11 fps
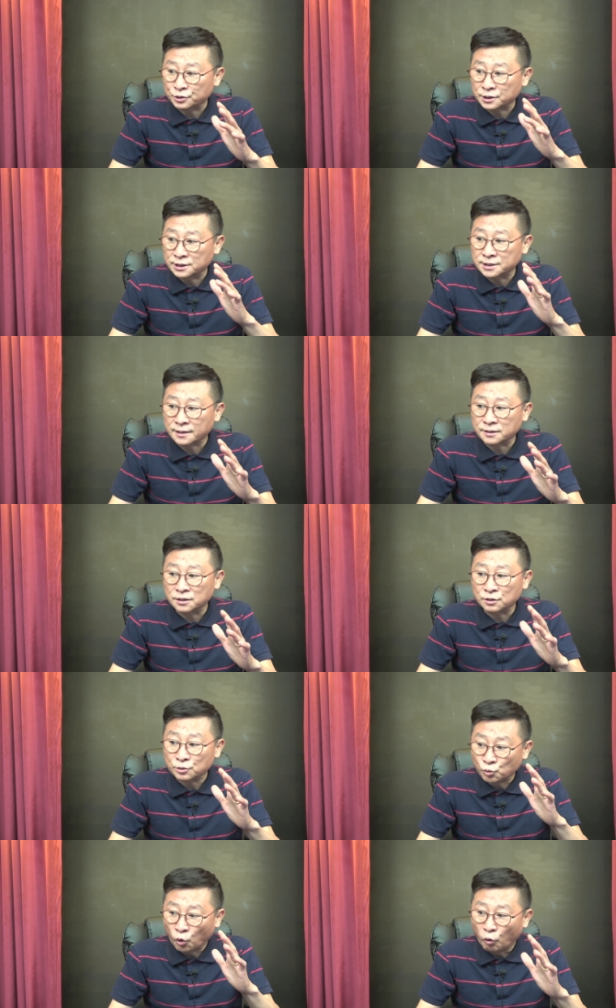기자들
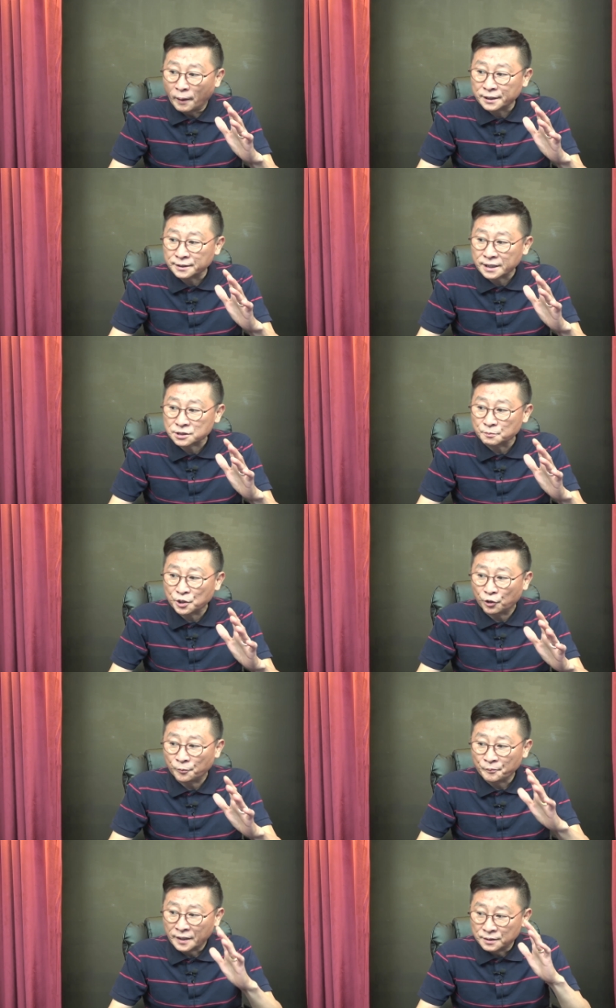고발을 했으며
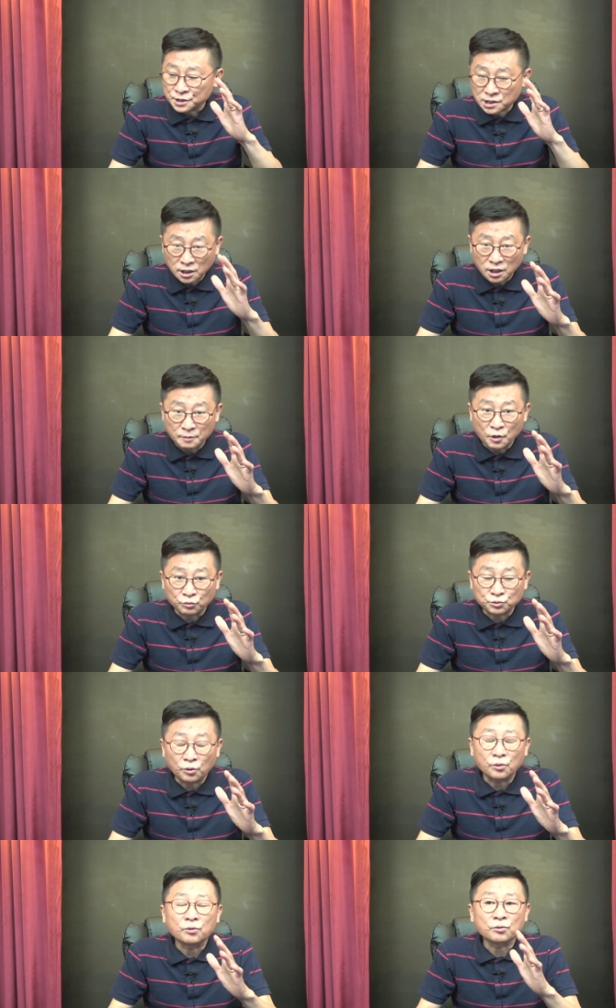
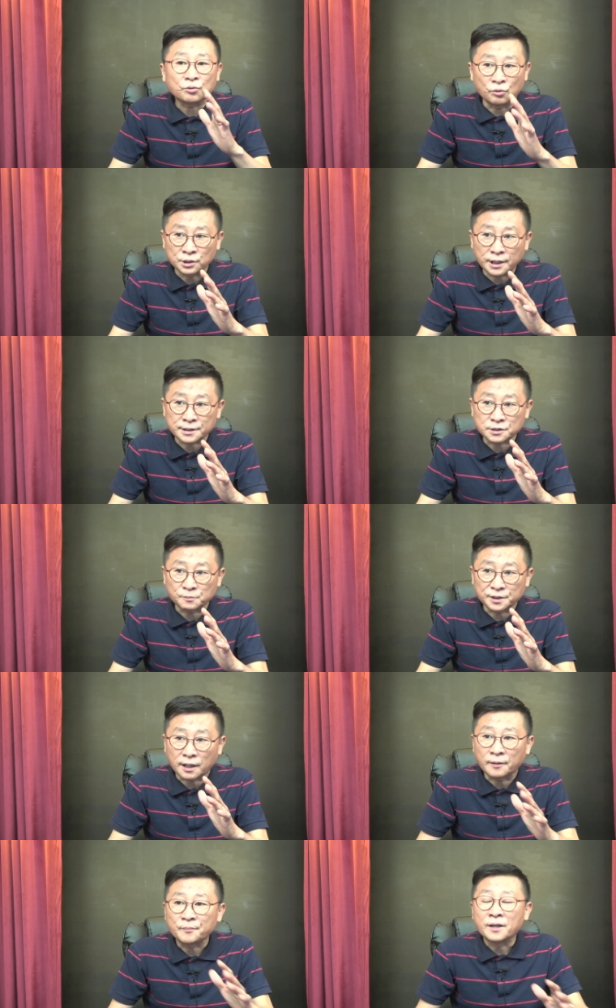실명도 공개했습니다.